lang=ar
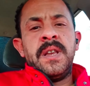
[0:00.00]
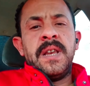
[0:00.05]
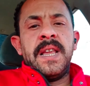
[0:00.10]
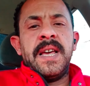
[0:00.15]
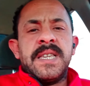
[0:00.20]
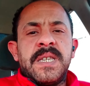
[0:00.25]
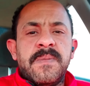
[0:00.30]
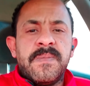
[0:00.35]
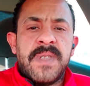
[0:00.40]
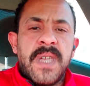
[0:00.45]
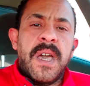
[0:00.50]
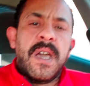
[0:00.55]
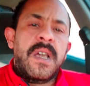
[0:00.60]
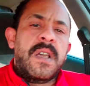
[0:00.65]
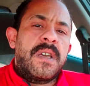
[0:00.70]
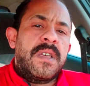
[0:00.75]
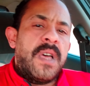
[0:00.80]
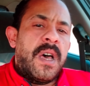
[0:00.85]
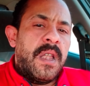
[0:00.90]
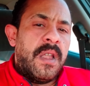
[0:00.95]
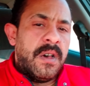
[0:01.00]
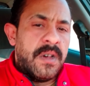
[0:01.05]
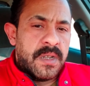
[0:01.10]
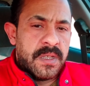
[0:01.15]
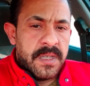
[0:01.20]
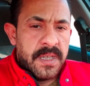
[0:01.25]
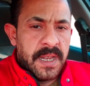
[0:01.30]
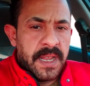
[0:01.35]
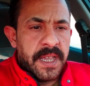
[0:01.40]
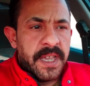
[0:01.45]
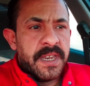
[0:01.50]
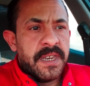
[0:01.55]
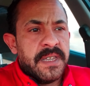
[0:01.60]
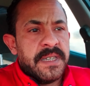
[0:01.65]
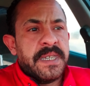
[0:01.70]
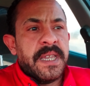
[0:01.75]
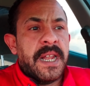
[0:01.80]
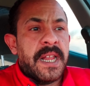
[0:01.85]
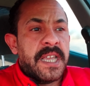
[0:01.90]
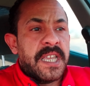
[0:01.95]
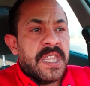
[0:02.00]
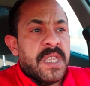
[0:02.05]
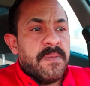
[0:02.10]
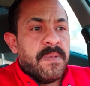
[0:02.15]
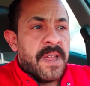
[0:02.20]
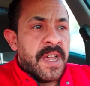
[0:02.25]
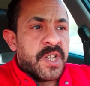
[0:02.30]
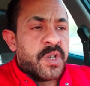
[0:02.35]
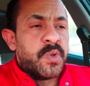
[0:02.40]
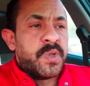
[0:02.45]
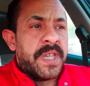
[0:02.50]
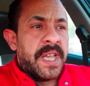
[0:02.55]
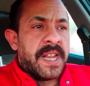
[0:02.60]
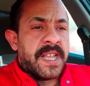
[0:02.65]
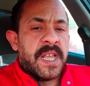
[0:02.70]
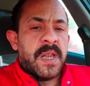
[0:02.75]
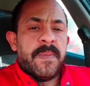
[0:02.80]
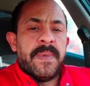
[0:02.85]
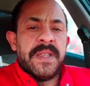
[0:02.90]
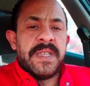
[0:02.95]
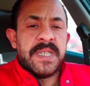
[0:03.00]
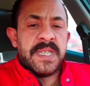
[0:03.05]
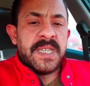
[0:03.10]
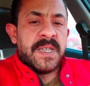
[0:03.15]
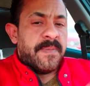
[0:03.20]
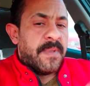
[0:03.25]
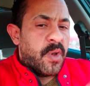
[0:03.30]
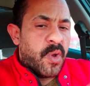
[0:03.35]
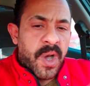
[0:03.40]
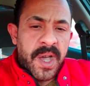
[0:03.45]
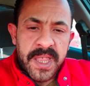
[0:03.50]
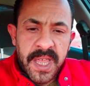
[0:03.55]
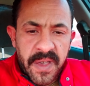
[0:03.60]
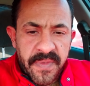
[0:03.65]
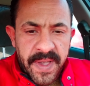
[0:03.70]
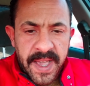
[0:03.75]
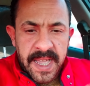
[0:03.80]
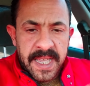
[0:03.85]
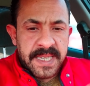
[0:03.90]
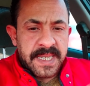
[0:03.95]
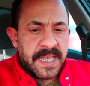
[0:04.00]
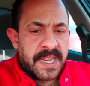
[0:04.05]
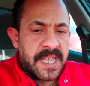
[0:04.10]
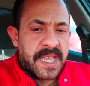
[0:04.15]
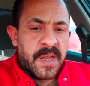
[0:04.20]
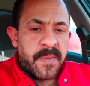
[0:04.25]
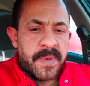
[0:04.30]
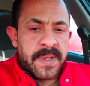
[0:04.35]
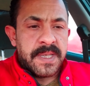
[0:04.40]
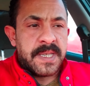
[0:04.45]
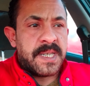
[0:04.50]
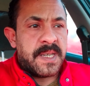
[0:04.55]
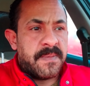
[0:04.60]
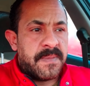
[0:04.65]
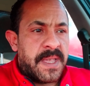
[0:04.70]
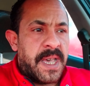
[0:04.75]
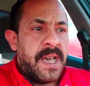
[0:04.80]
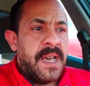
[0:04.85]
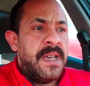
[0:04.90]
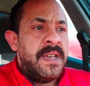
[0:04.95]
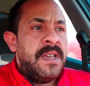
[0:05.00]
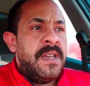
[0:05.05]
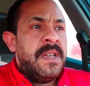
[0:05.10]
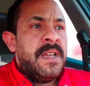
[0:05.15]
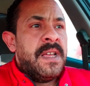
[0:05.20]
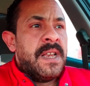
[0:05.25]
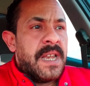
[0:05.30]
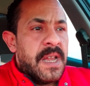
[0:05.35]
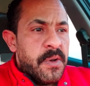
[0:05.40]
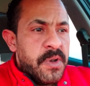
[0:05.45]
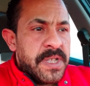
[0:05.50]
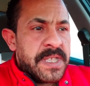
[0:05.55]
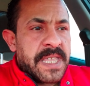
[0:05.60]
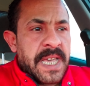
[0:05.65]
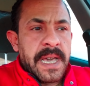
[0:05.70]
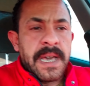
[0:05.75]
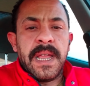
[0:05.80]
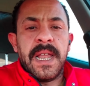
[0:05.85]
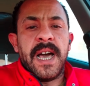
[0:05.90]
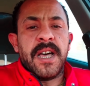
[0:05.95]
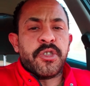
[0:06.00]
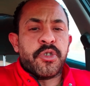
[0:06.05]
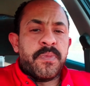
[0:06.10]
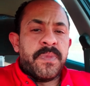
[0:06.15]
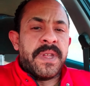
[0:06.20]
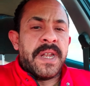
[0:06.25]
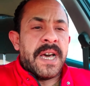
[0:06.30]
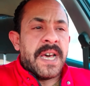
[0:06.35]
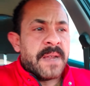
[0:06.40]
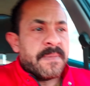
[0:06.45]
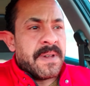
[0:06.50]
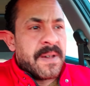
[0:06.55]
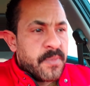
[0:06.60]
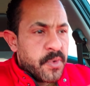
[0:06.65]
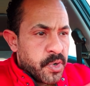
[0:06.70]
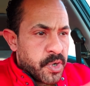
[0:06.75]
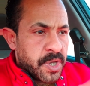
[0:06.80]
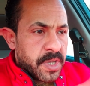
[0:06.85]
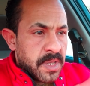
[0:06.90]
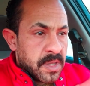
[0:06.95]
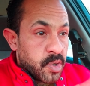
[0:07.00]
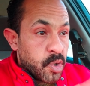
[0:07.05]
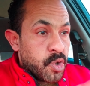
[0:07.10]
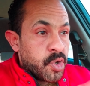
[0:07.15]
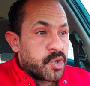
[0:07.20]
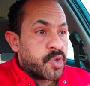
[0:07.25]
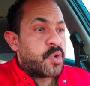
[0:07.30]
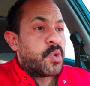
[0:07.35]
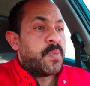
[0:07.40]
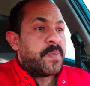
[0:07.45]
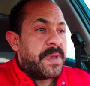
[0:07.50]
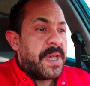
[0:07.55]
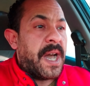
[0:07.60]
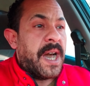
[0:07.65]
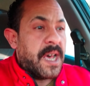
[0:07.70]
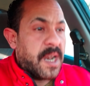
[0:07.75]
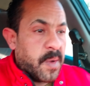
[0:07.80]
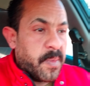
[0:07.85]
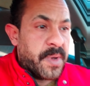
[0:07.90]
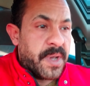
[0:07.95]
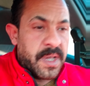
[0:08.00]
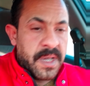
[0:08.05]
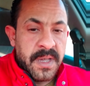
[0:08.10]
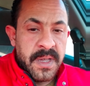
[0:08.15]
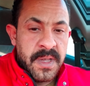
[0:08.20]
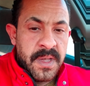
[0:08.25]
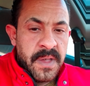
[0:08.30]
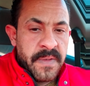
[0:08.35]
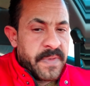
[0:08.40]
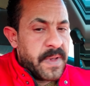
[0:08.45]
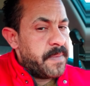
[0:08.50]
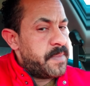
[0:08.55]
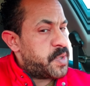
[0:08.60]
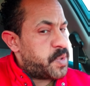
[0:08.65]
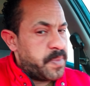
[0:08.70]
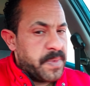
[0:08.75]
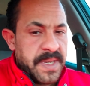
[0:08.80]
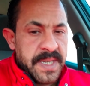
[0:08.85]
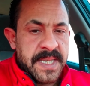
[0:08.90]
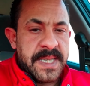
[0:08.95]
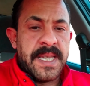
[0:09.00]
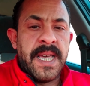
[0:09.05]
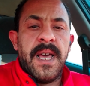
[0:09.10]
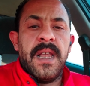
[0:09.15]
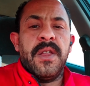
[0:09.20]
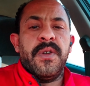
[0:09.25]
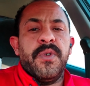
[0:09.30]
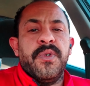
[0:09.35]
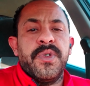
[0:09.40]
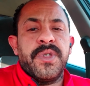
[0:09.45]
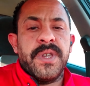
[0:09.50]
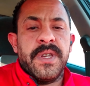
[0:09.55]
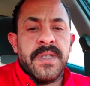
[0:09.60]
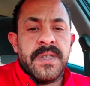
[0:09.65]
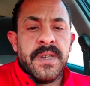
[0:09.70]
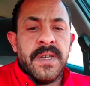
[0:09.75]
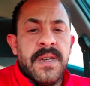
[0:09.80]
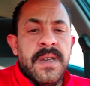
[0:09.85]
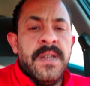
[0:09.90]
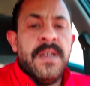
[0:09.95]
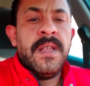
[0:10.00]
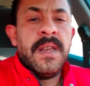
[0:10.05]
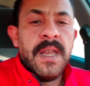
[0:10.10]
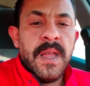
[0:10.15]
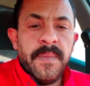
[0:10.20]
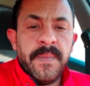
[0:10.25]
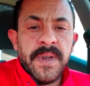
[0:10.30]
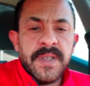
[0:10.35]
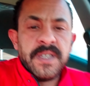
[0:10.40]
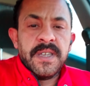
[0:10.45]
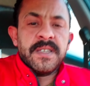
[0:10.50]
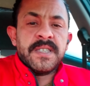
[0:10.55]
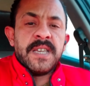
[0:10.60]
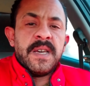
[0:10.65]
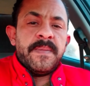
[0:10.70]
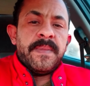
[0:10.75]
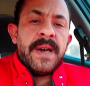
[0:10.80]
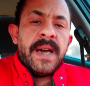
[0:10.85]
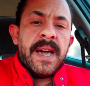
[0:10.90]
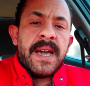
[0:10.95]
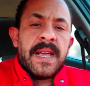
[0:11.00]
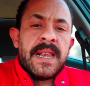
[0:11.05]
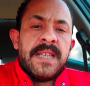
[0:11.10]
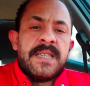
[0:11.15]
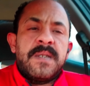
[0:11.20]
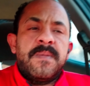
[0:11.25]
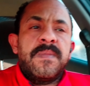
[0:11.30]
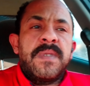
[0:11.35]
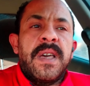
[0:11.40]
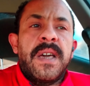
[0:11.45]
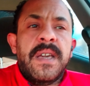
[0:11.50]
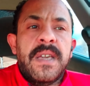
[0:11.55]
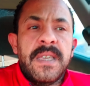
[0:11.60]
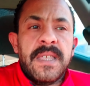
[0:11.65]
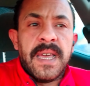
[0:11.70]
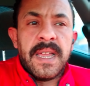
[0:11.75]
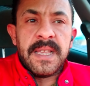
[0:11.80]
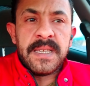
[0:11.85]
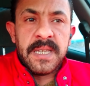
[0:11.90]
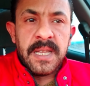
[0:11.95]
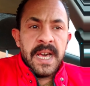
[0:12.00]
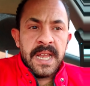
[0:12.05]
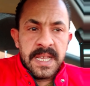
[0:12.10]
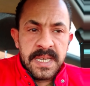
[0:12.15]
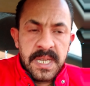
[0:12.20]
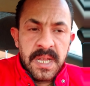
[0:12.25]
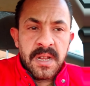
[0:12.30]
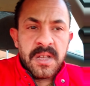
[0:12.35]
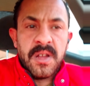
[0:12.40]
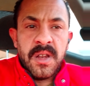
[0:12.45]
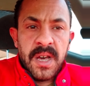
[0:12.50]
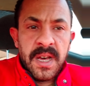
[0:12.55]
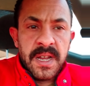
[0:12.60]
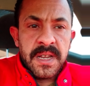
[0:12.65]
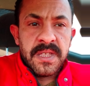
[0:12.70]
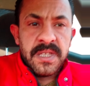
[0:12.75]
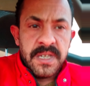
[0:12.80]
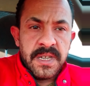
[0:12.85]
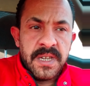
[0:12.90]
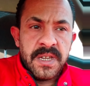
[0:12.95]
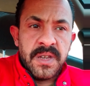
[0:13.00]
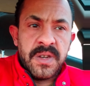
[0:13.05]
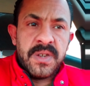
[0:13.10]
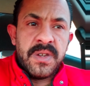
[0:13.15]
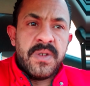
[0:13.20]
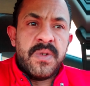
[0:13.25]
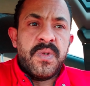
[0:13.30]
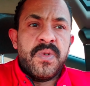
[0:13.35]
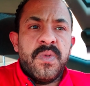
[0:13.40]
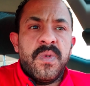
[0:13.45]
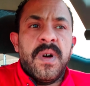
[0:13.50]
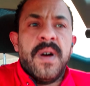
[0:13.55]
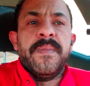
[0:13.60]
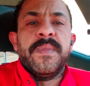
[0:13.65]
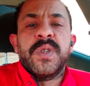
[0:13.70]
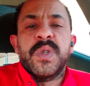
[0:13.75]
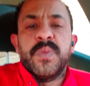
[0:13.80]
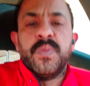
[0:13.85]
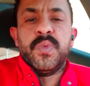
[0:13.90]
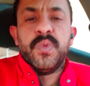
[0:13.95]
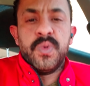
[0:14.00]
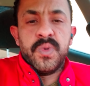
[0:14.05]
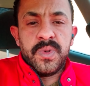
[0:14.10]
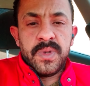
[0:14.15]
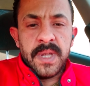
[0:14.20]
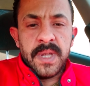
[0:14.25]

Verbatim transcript: لازم تاكد على الارضي لان سلك الدباش وسلك البنزين اللي في حاجه سلك البنزين ده لو انت خلعته من العربيه ممكن تقطر بيه عربيه فمش من السهل انه يتقطع لما يتقطع معاك لازم تاكد على على سلك الارضي ان هو مظبوط